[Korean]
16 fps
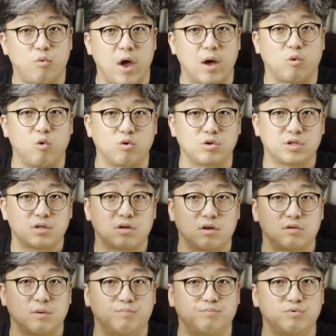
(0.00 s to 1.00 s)

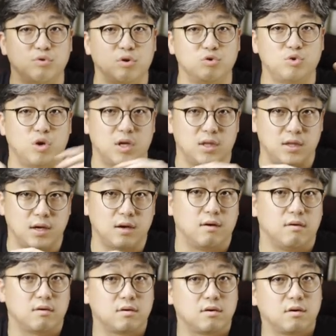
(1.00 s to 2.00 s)
왜곡시켜서 뿌려줘야
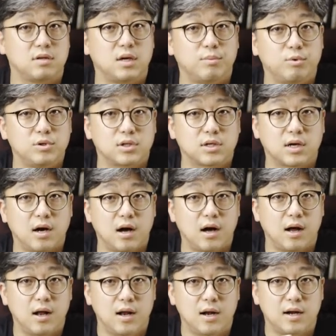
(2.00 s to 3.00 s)
돼요 그러다 보니까
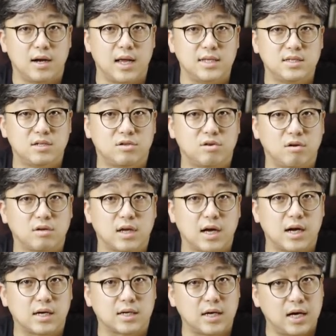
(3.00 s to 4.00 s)
렌즈
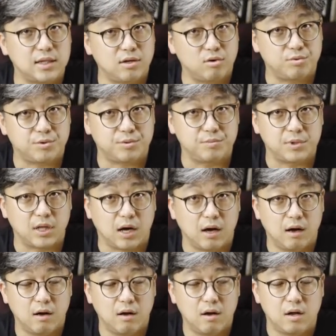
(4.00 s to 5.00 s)
설계가 까다롭습니다
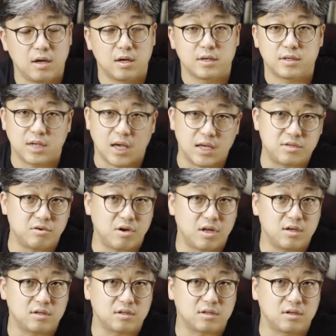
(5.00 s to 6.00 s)

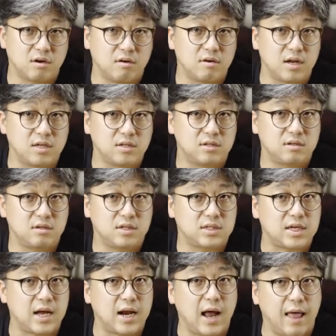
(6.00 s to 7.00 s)
예전에는 그런 렌즈들이
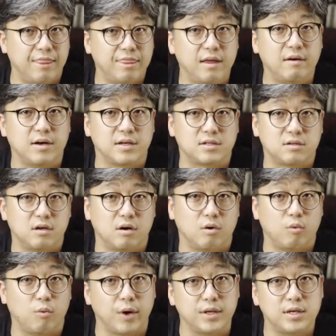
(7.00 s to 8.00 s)
잘 안
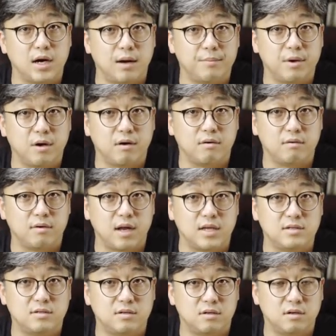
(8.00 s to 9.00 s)
나왔어요 왜냐하면
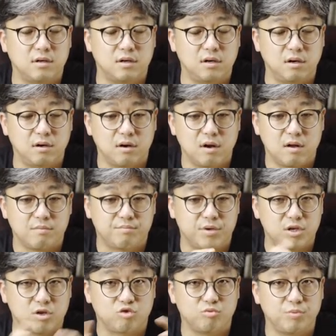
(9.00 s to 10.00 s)
렌즈를
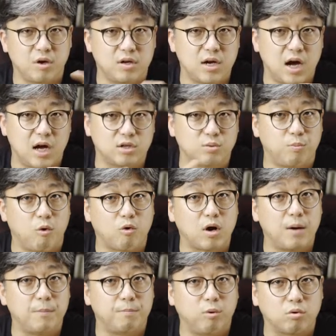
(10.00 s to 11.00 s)
비구면이나 아주
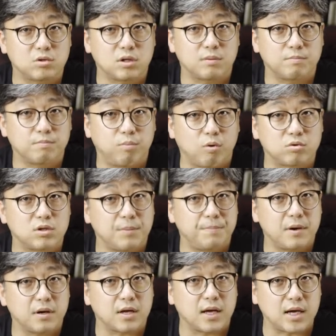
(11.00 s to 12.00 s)
복합, 복,
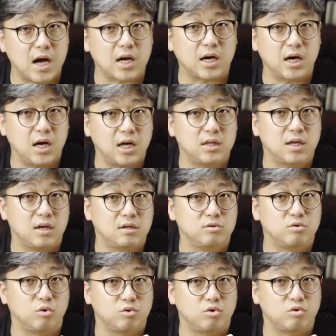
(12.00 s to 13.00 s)
복잡하게 깎아야
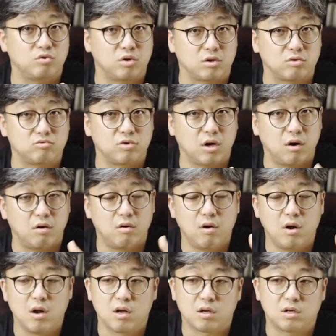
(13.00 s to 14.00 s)
되는 요소도 있고요
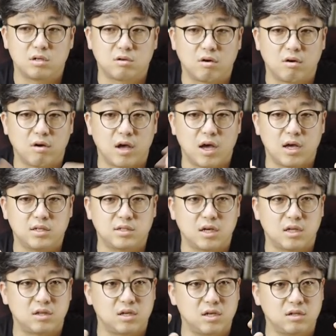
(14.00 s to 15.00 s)
그거에
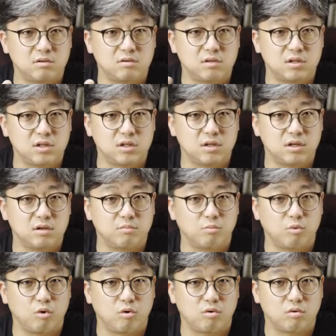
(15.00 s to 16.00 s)
이제 틸 이
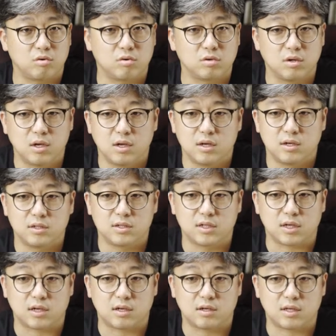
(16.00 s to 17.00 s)
뭐
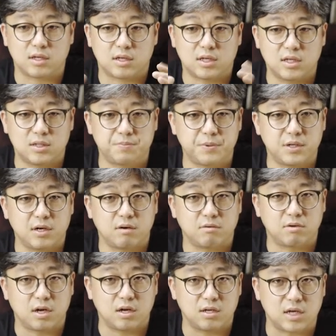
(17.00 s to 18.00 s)
이제 키스핀이라고
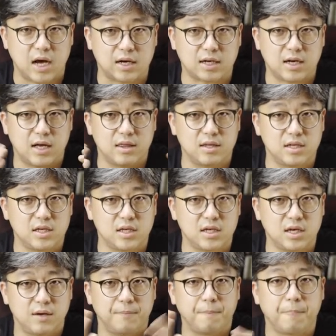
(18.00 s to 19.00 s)
나요 약간
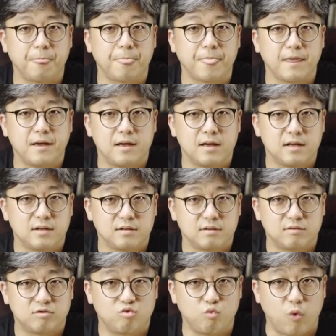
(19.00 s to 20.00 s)
이
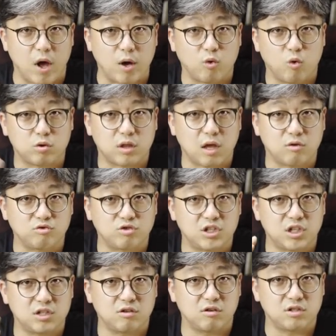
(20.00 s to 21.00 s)
왜곡되고
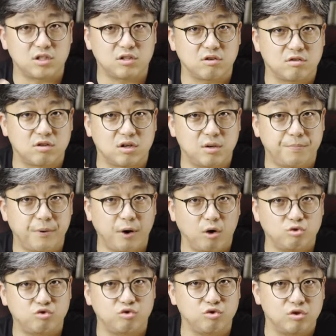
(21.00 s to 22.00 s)
찌그러진 것들을
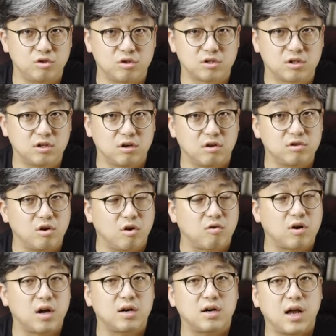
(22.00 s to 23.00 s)
펴주는 그런
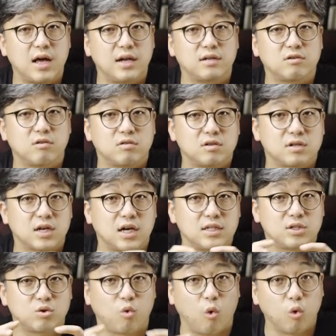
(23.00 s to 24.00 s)
역할을 하는
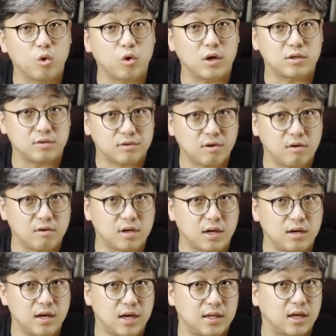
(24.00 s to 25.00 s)
것들까지 고려해서
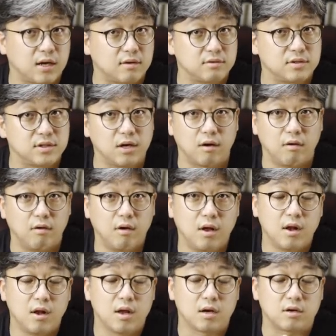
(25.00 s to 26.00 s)
설계를 해야 됐거든요.
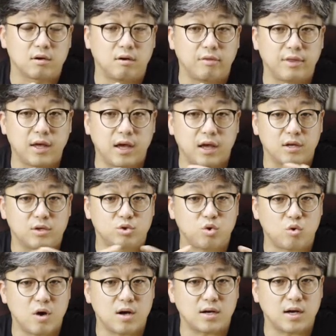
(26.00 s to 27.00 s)
그런데
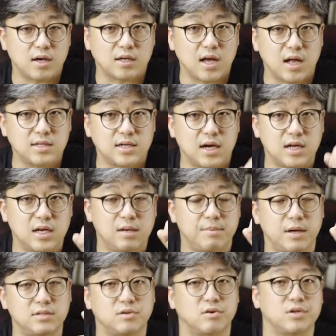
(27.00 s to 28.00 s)
초광각이 아니라
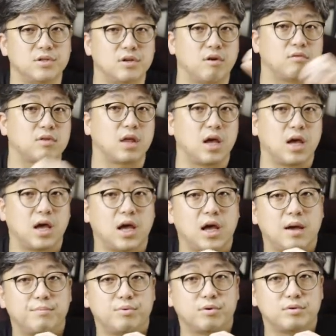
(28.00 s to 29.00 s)
일반적인
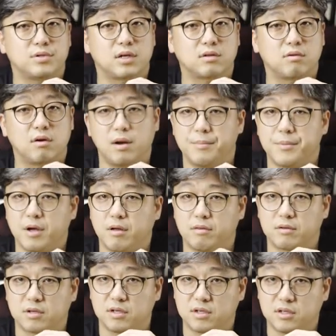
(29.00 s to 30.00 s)
형태의 프로젝터라면
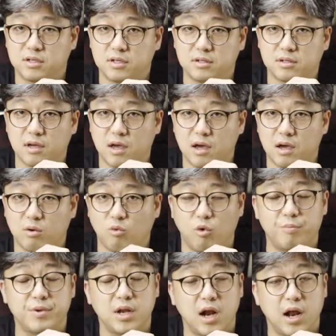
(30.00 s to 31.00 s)
크게
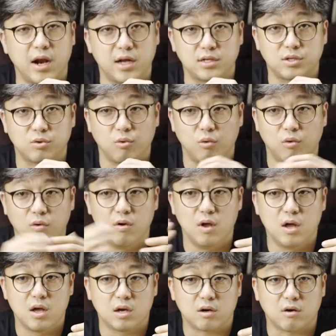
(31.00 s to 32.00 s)
고민 안 하시고
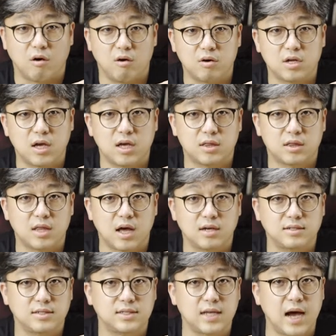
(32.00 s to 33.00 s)
거리에
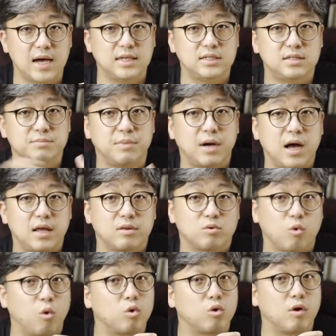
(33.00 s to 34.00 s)
따른 사이즈만
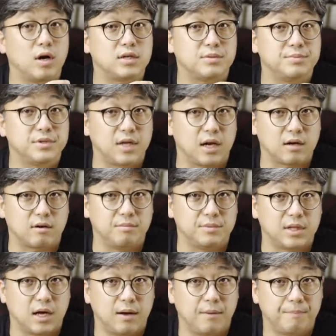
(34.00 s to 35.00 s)
고려하시면 될 겁니다.